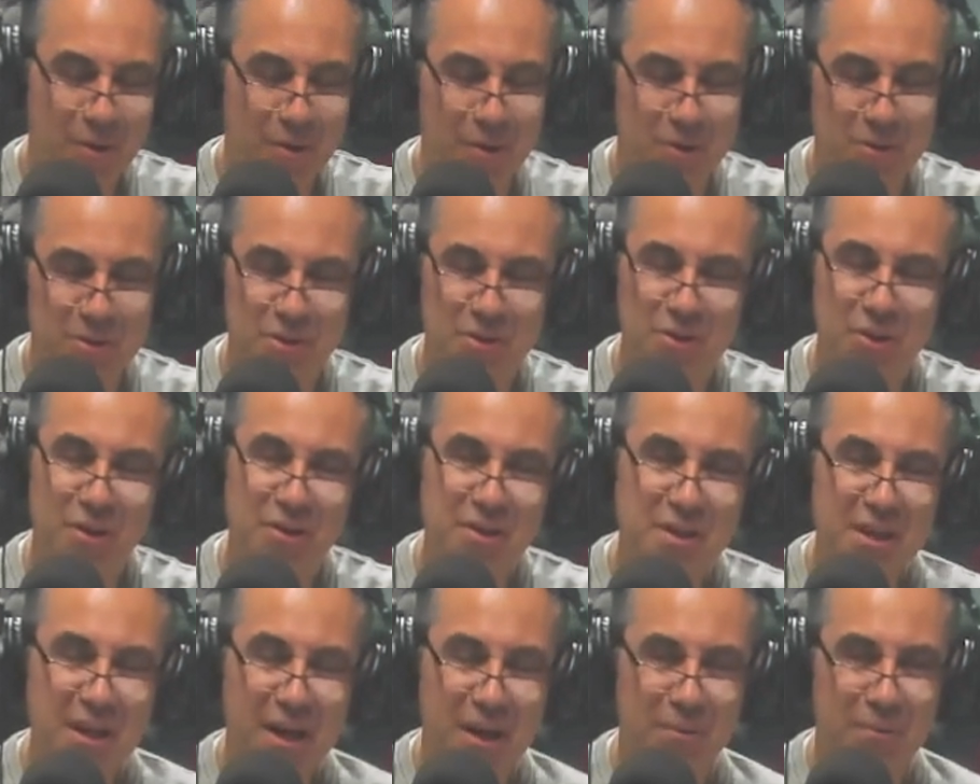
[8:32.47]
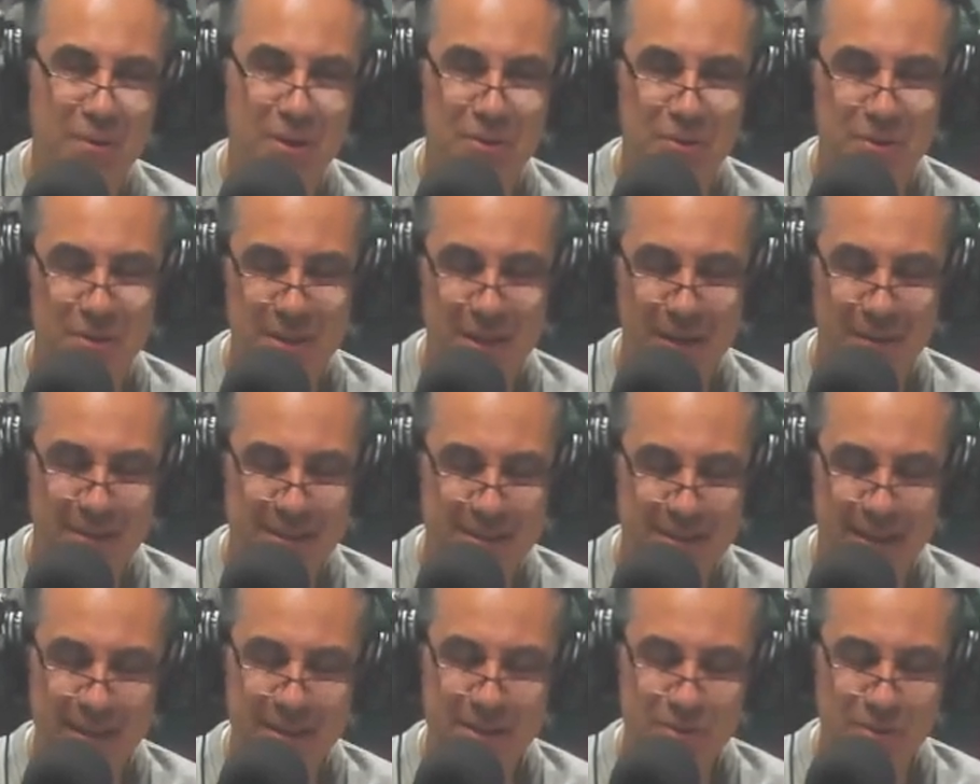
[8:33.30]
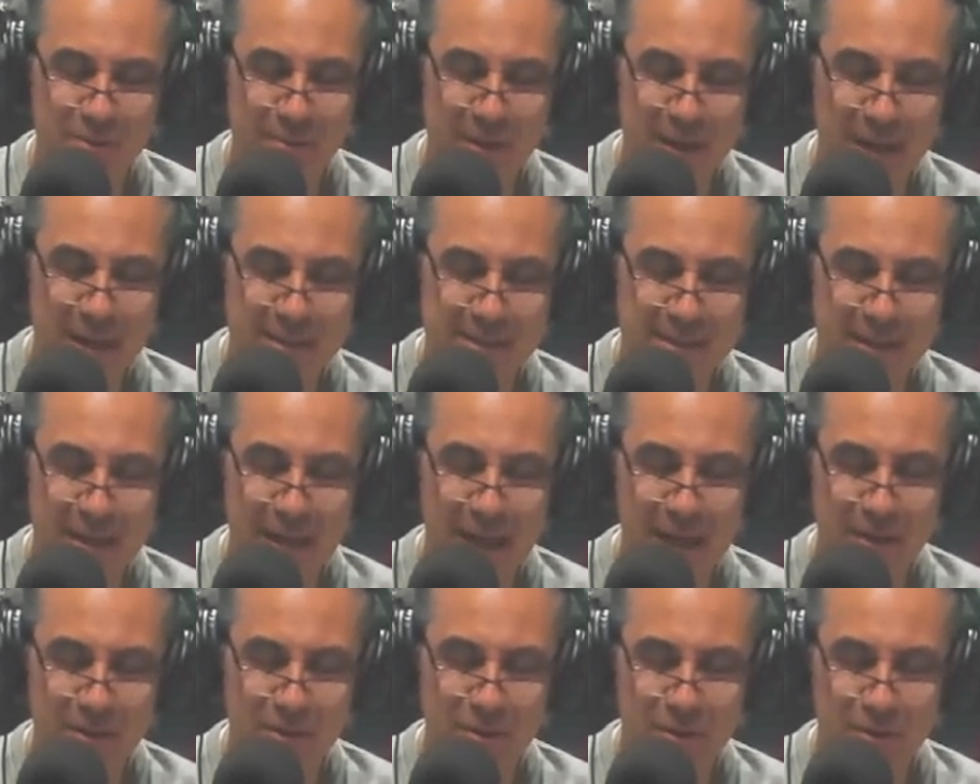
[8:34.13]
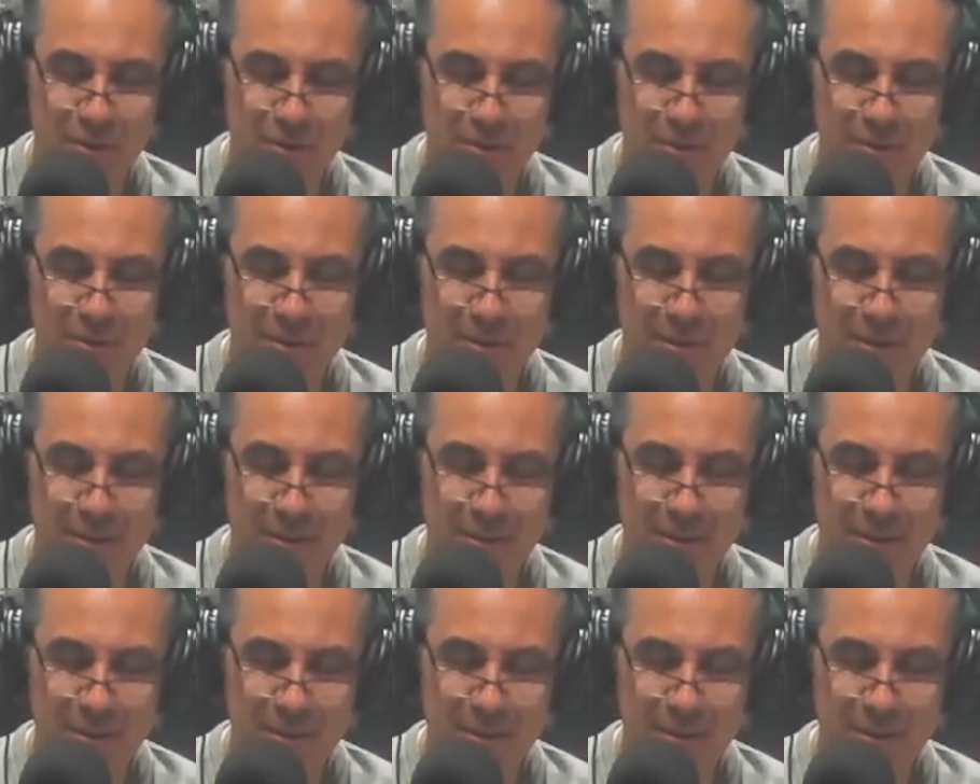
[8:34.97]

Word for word: los otros días cuando estabas ahí sobre el escenario